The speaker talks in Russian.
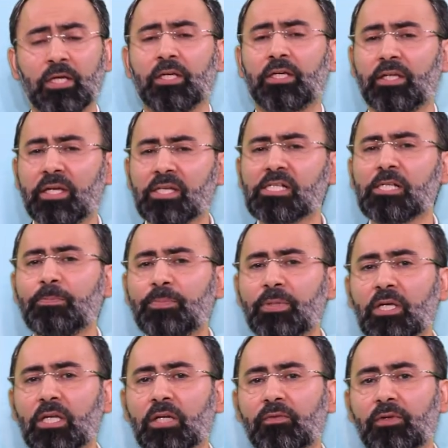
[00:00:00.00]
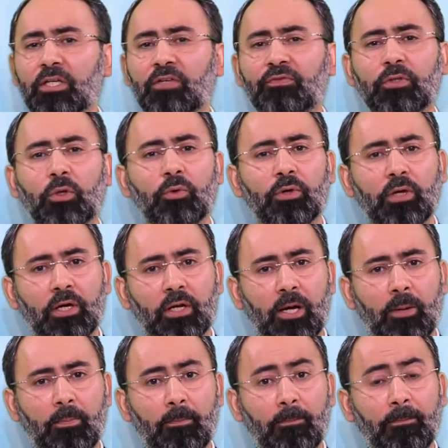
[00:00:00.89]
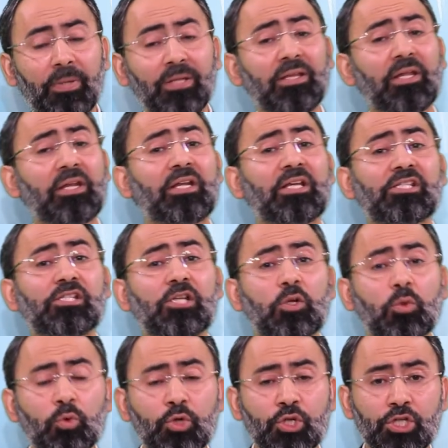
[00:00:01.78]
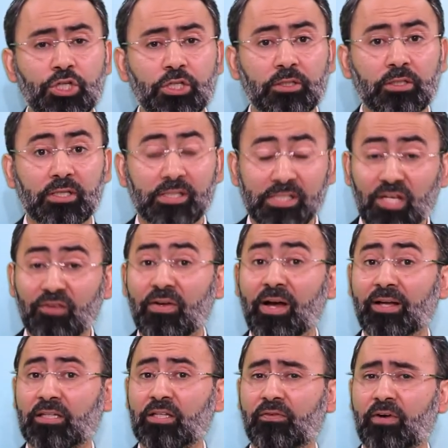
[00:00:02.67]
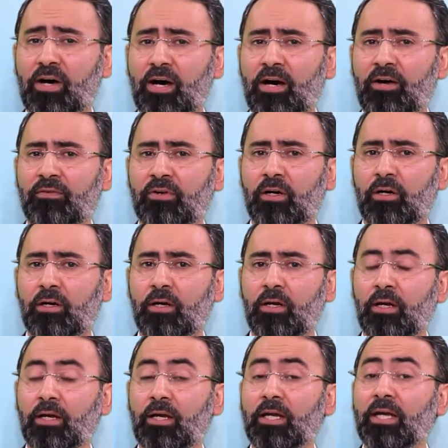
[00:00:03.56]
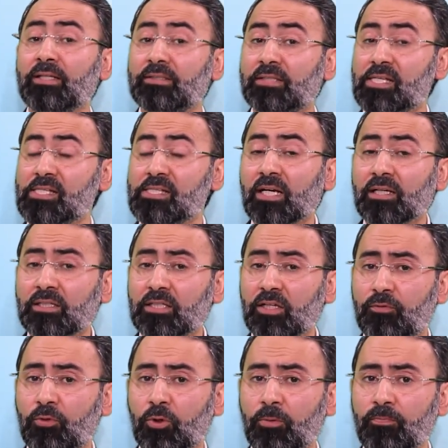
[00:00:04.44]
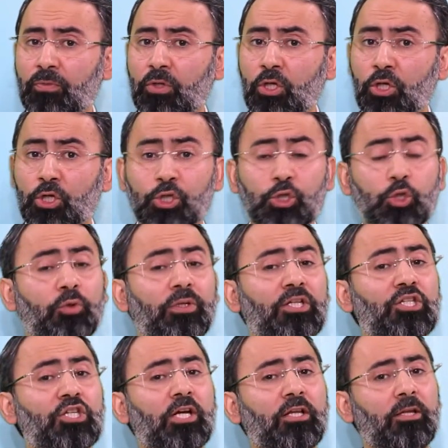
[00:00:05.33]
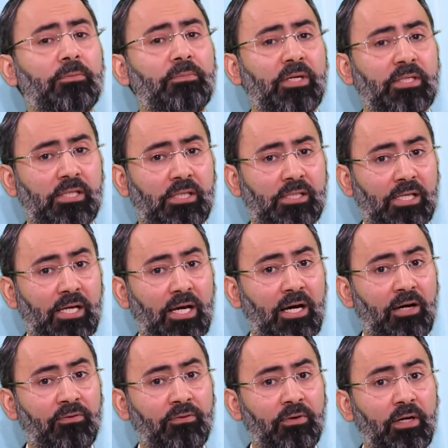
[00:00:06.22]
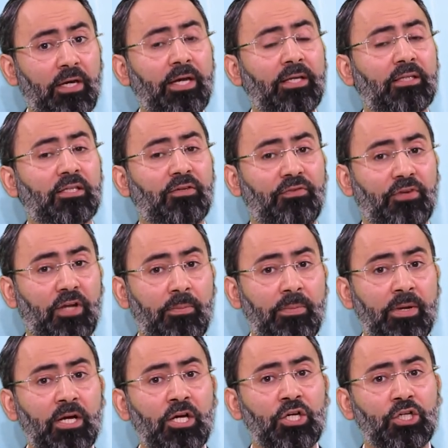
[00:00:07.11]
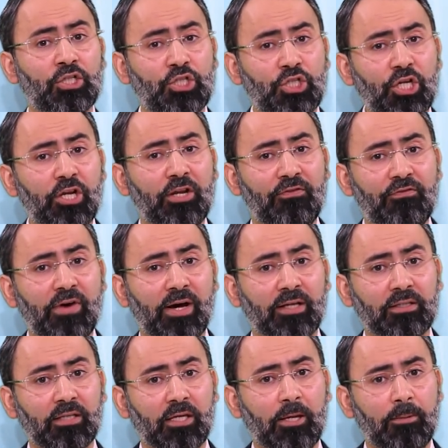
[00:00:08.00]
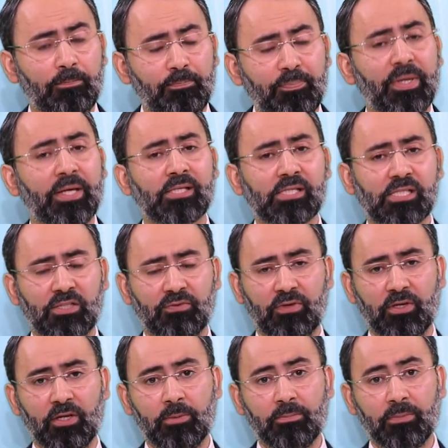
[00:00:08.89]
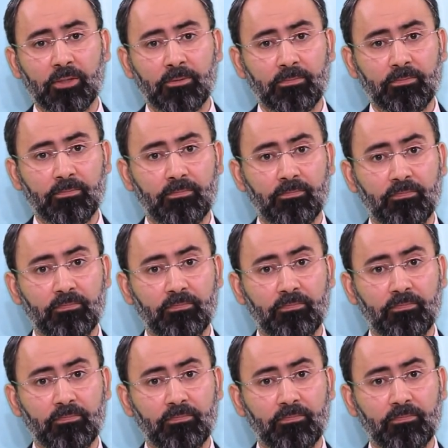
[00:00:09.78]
Если первый и второй храм был разрушен 9 ава, это знак того, что начало месяца Ав – это время, чреватое бедствиями.